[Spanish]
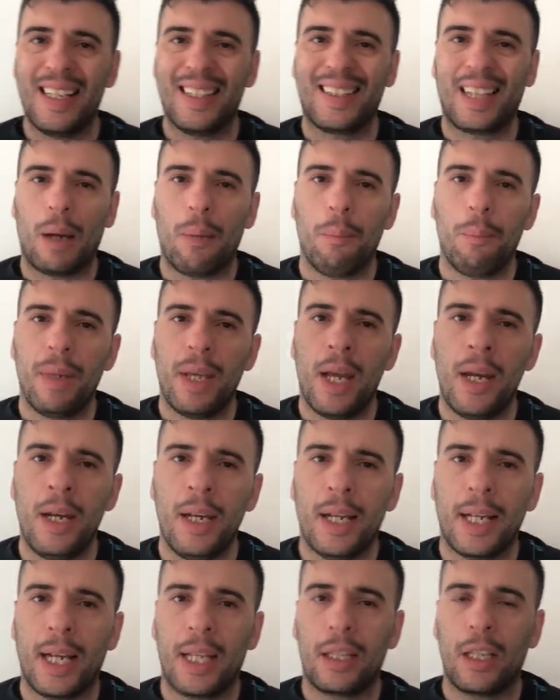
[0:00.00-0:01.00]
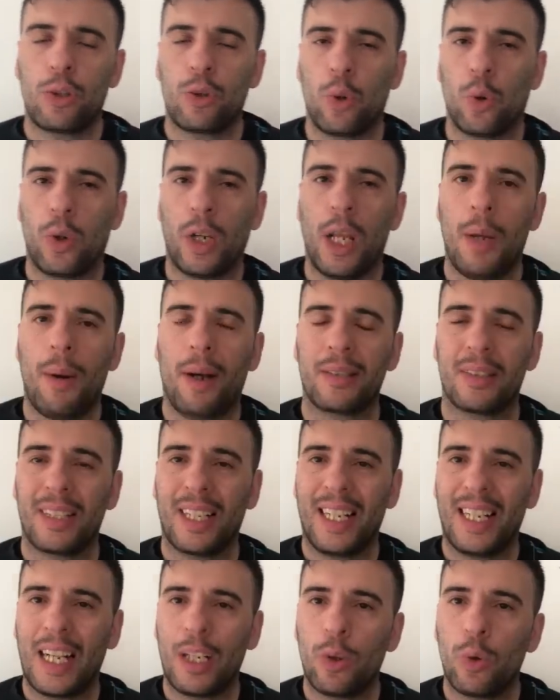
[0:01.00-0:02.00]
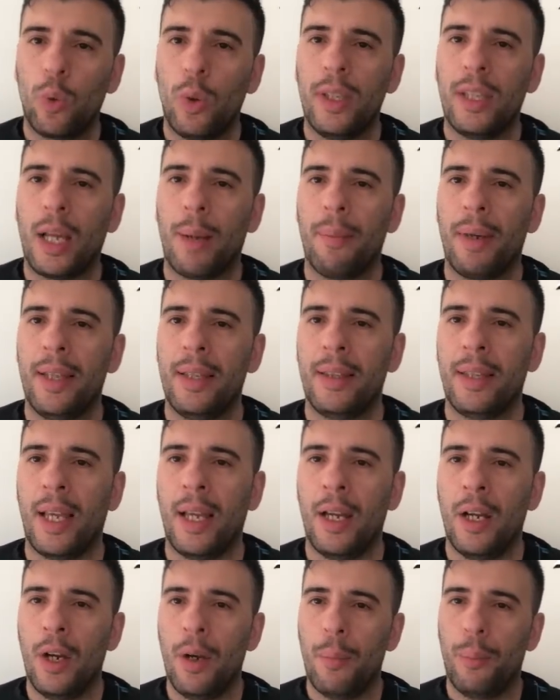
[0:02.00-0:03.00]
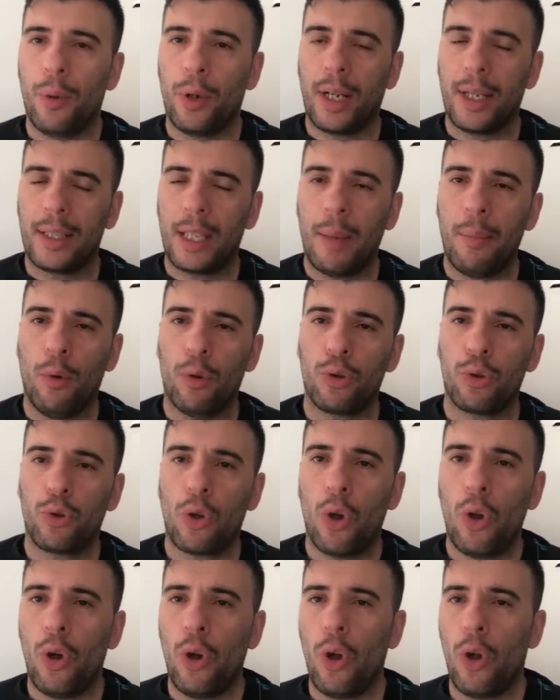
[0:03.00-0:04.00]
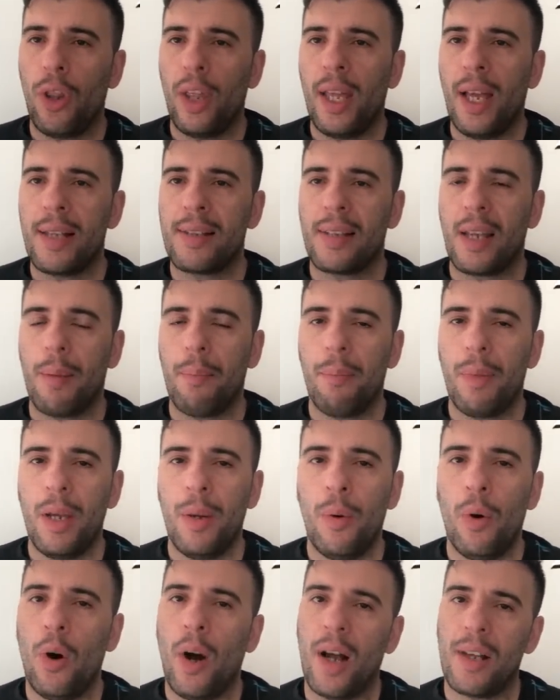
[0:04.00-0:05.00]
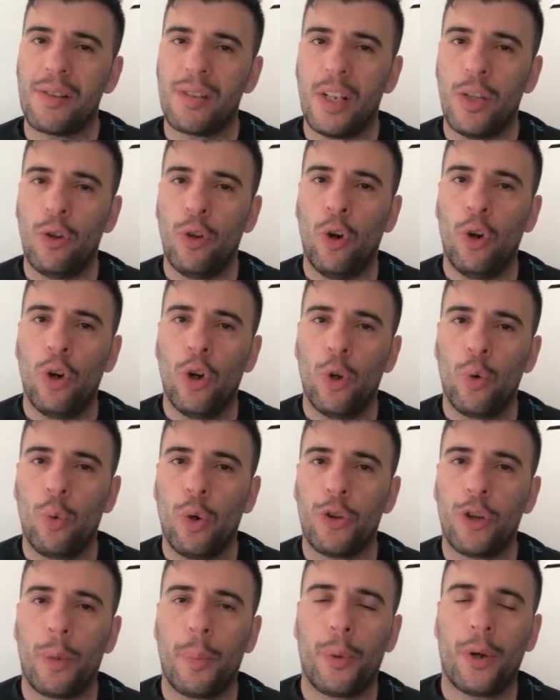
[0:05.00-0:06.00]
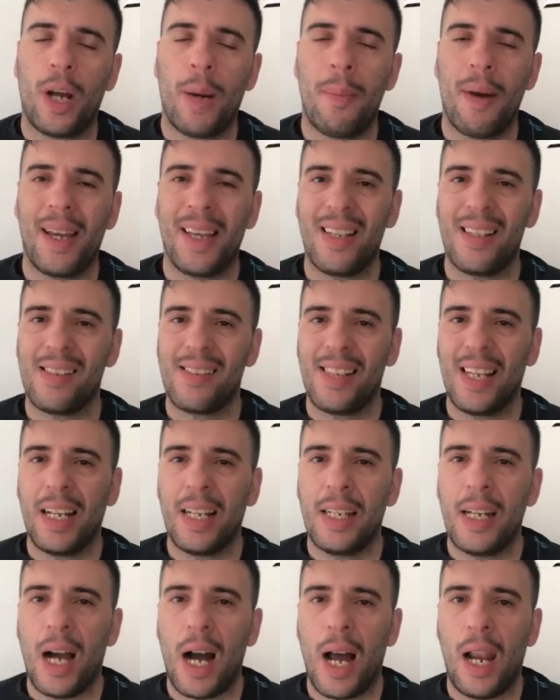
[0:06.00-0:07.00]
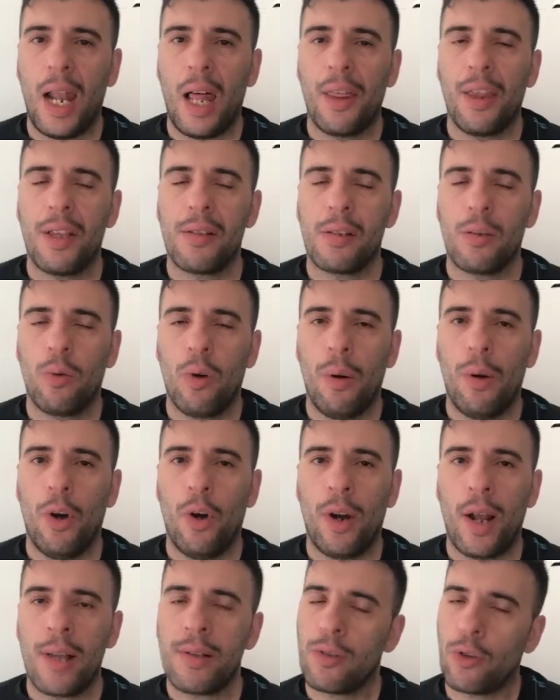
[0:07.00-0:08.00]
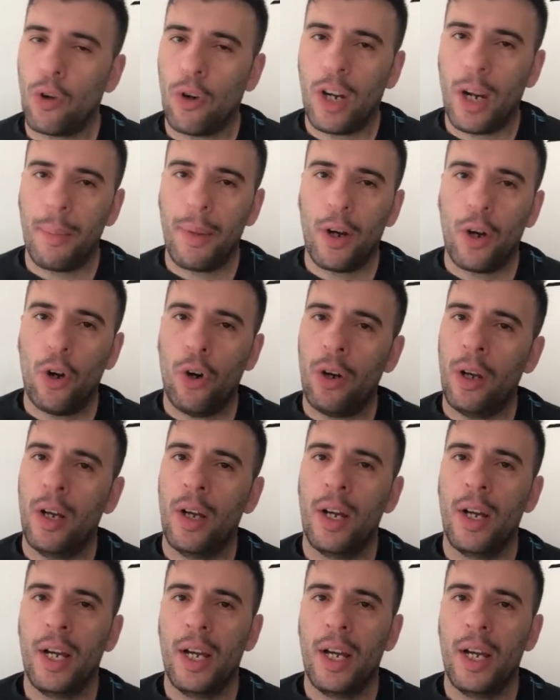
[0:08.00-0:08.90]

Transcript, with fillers: También que te suscribas gratuitamente porque estamos todos los días en vivo haciendo nuestro programa insignia a las 19 horas con la mejor